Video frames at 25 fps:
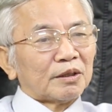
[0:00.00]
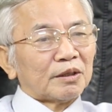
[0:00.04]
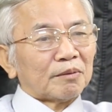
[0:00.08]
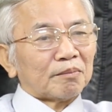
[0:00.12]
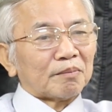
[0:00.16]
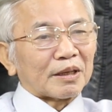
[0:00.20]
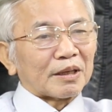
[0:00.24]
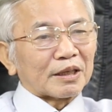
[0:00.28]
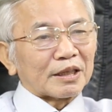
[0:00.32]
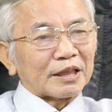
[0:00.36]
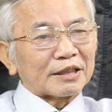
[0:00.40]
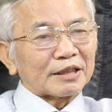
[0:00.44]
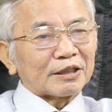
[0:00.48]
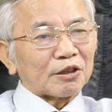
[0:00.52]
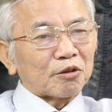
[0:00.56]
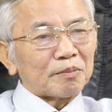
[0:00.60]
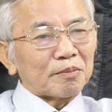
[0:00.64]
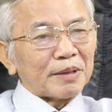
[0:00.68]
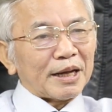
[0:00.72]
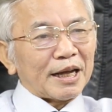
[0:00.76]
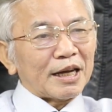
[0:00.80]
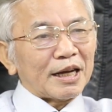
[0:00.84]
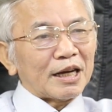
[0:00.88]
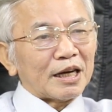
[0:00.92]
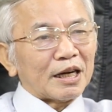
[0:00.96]
mà cái cháu
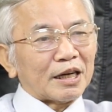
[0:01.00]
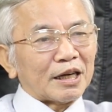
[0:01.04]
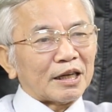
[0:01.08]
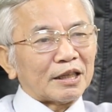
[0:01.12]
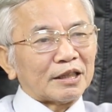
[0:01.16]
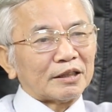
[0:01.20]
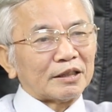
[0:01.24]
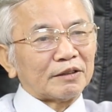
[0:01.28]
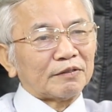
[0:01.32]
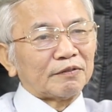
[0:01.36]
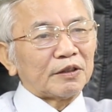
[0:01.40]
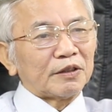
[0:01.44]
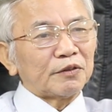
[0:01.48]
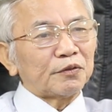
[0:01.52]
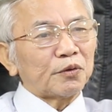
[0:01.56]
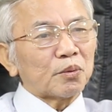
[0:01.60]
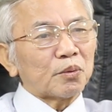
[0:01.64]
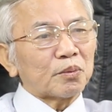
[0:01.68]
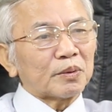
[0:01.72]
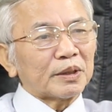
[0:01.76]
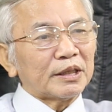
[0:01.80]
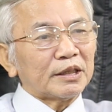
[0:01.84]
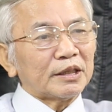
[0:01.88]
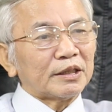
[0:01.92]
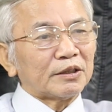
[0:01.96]
bé ở Vĩnh Phúc
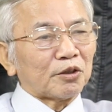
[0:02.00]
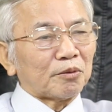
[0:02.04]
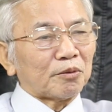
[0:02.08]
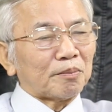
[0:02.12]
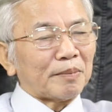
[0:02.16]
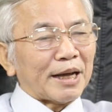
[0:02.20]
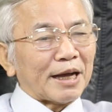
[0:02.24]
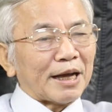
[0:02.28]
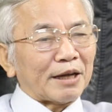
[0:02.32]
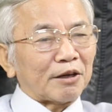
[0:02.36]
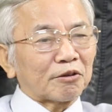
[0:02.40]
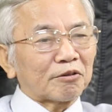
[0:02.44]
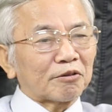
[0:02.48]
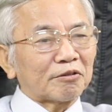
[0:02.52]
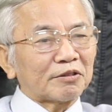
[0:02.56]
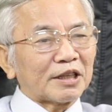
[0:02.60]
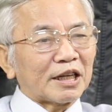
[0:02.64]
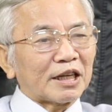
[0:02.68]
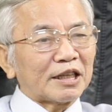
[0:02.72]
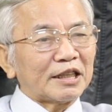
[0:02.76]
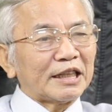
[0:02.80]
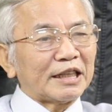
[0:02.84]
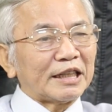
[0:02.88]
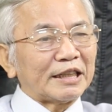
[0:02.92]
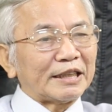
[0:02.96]
ấy rồi mẹ nó cũng
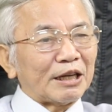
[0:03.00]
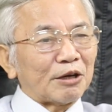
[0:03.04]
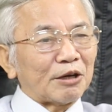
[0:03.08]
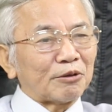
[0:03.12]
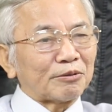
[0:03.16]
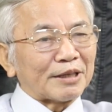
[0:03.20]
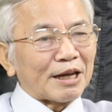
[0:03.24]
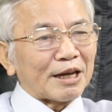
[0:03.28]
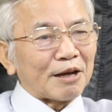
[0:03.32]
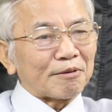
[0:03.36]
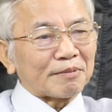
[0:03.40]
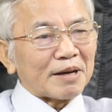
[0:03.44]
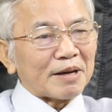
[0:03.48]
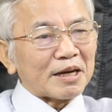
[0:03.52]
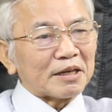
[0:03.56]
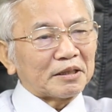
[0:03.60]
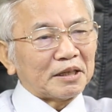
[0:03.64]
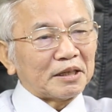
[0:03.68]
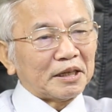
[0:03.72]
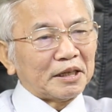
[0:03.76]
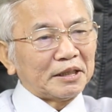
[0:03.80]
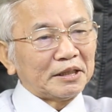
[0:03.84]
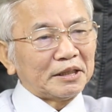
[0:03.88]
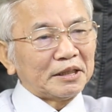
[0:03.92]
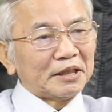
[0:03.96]
dẫn đi rêu rao các
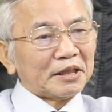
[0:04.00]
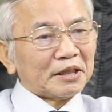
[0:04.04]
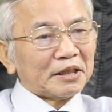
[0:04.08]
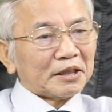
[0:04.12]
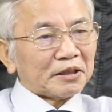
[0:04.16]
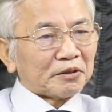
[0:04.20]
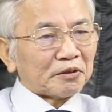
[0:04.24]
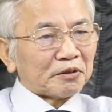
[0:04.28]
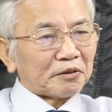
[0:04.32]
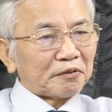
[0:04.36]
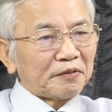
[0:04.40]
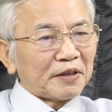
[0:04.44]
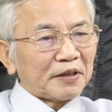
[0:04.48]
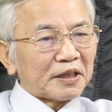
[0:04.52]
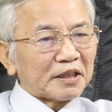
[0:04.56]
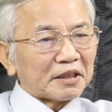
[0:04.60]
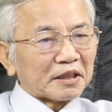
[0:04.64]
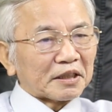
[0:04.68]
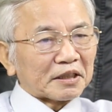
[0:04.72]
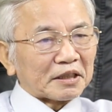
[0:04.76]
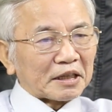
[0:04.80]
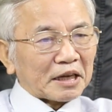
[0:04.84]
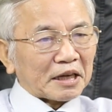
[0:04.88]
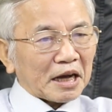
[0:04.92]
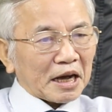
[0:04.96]
nơi nó viết
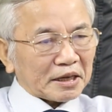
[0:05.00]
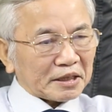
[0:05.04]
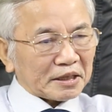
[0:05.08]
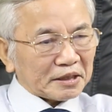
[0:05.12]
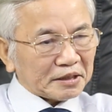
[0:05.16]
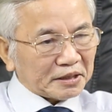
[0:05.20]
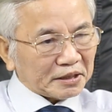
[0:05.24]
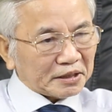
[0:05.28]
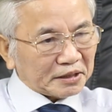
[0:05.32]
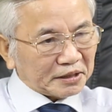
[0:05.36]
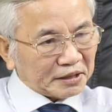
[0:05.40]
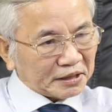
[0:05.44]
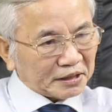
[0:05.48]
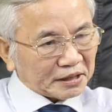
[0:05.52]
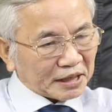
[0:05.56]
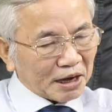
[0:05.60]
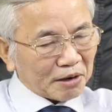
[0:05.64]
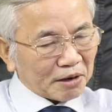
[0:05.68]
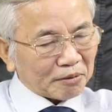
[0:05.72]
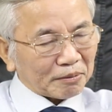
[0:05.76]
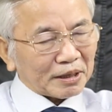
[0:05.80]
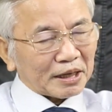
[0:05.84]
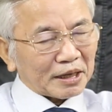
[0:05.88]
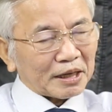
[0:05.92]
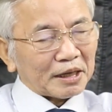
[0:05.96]
được cả cái chữ
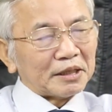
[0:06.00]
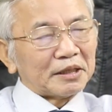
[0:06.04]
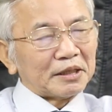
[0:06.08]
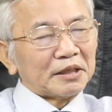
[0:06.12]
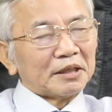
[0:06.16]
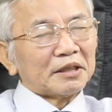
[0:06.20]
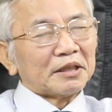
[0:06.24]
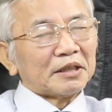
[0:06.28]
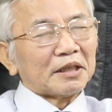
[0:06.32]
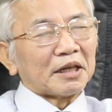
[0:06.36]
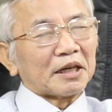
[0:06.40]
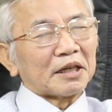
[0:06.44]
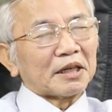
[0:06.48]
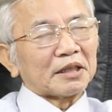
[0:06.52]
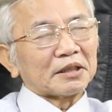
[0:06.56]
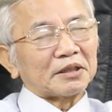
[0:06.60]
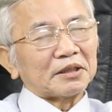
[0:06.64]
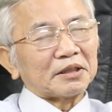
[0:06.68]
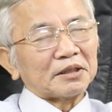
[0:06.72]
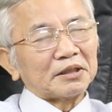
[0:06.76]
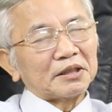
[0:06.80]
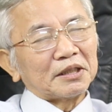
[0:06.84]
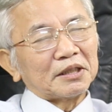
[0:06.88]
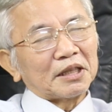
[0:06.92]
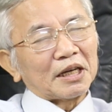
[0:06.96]
nào là à,
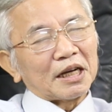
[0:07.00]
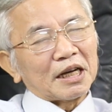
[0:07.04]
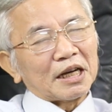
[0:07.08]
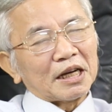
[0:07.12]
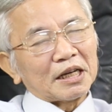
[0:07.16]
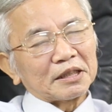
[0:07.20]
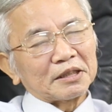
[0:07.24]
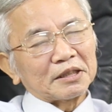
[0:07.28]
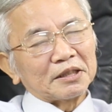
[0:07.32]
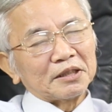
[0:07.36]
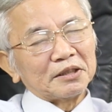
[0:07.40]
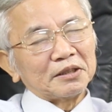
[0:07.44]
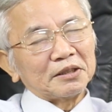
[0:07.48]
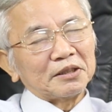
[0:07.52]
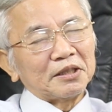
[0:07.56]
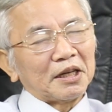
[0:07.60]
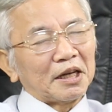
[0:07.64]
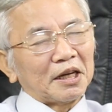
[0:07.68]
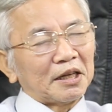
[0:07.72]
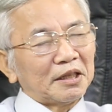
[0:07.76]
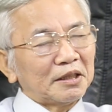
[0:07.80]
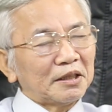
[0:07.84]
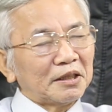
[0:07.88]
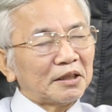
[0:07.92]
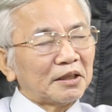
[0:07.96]
chữ à, chư
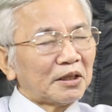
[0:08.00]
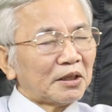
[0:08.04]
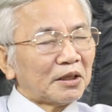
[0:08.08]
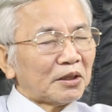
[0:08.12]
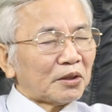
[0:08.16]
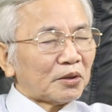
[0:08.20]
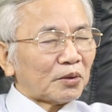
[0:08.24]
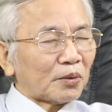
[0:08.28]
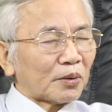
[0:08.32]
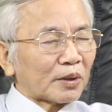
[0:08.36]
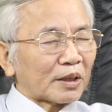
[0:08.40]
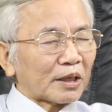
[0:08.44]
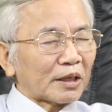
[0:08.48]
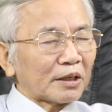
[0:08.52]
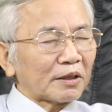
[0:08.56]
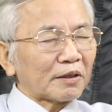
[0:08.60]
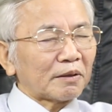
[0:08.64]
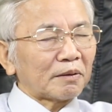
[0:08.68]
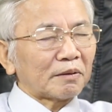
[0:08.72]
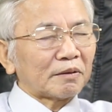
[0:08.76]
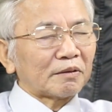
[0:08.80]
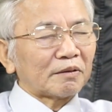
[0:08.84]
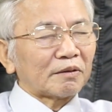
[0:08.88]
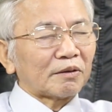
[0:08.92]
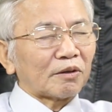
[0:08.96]
thiên rồi cái
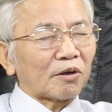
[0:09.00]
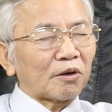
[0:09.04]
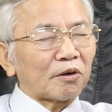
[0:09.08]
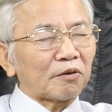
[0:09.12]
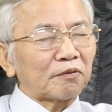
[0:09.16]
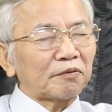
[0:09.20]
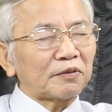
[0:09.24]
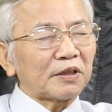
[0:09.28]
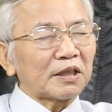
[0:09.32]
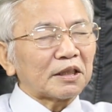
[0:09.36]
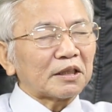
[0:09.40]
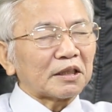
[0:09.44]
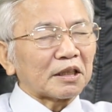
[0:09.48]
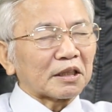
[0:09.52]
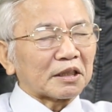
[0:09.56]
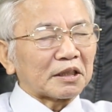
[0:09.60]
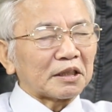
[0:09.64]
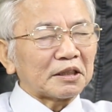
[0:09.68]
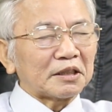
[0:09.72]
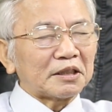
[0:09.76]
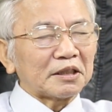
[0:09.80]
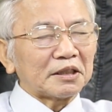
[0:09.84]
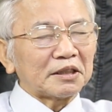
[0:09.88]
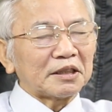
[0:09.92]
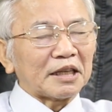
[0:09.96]
nó viết được cái
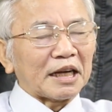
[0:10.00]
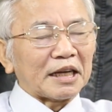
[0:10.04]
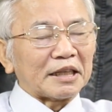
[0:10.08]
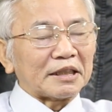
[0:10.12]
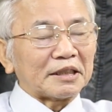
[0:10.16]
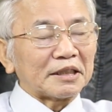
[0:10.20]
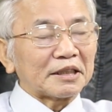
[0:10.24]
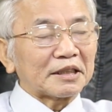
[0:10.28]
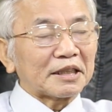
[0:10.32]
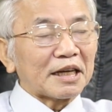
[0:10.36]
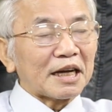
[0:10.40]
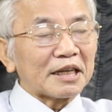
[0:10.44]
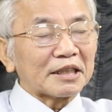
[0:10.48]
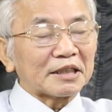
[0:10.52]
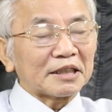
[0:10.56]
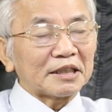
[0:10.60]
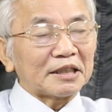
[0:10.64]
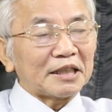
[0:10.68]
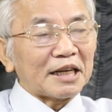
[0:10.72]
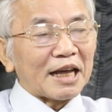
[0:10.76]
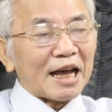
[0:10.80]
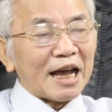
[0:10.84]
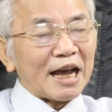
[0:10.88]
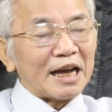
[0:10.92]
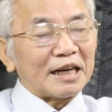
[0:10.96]
chữ này chữ khác chữ
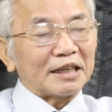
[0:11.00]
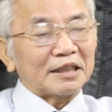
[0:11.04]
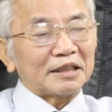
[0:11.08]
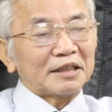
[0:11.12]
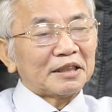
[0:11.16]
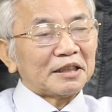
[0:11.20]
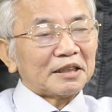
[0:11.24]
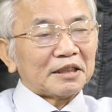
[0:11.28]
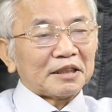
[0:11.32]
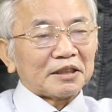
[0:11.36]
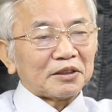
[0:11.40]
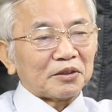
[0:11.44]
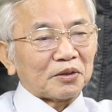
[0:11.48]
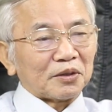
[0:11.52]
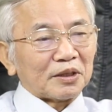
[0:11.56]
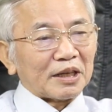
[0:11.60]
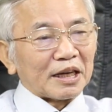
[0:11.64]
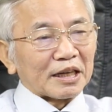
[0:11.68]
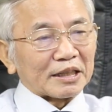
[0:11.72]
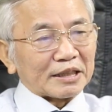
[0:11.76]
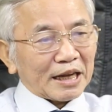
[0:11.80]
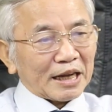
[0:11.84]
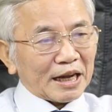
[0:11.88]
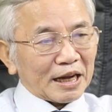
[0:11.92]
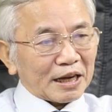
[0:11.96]
lạ rồi là
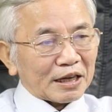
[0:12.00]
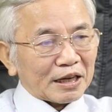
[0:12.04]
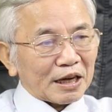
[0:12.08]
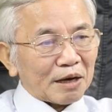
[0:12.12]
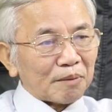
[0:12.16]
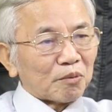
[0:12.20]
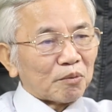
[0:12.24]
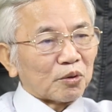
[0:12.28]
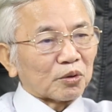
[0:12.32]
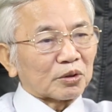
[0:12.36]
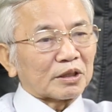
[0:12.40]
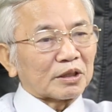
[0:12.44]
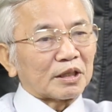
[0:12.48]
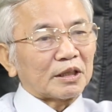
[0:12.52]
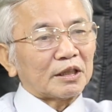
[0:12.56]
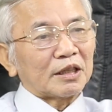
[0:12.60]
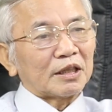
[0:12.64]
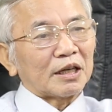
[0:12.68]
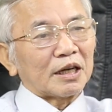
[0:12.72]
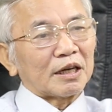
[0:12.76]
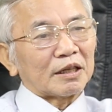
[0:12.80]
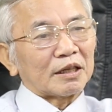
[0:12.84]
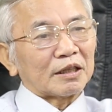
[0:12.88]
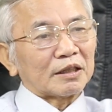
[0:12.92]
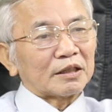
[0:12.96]
kể cả một cái
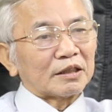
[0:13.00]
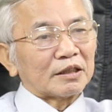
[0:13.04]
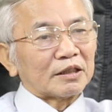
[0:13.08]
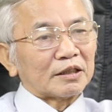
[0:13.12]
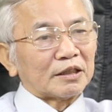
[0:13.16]
ờ,